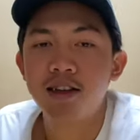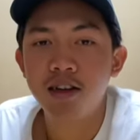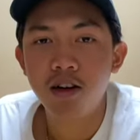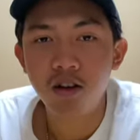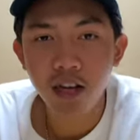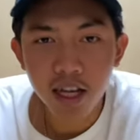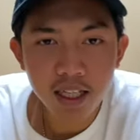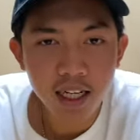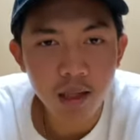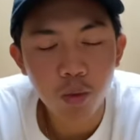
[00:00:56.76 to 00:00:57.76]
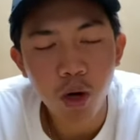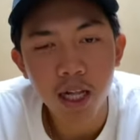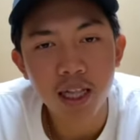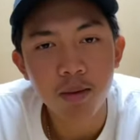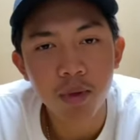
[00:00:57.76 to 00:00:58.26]
Oke, jadi
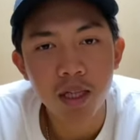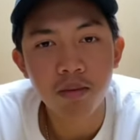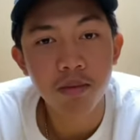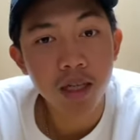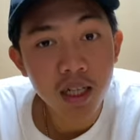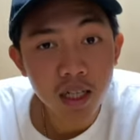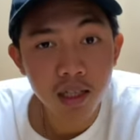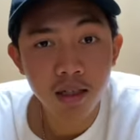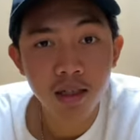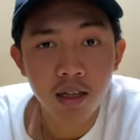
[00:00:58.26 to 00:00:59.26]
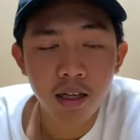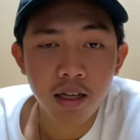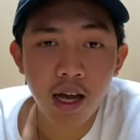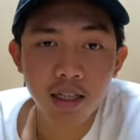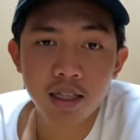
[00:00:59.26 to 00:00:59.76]
buat teman-teman
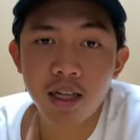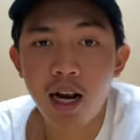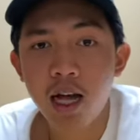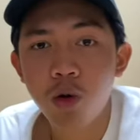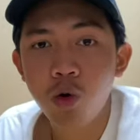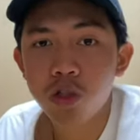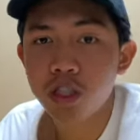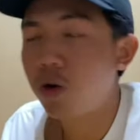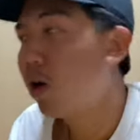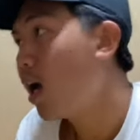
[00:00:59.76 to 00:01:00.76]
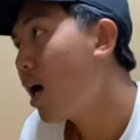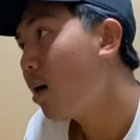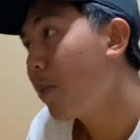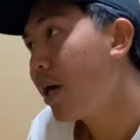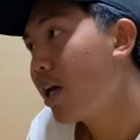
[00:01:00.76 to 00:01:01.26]
yang setelah lulus sekolah
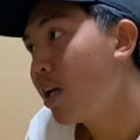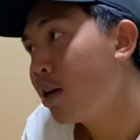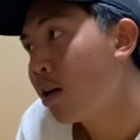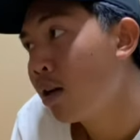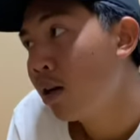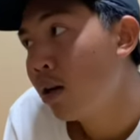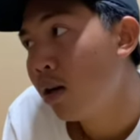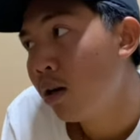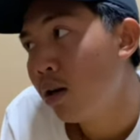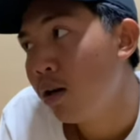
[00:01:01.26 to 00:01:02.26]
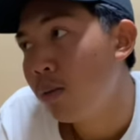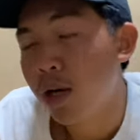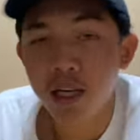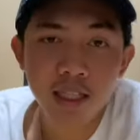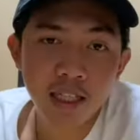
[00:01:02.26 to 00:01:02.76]
pengen
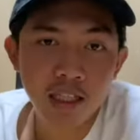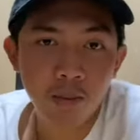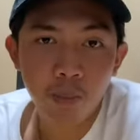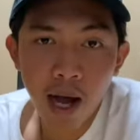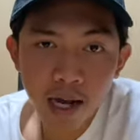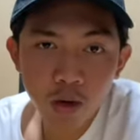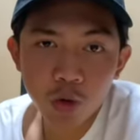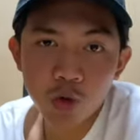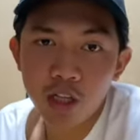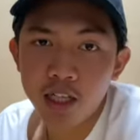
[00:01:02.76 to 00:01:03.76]
bekerja di Jepang, khususnya di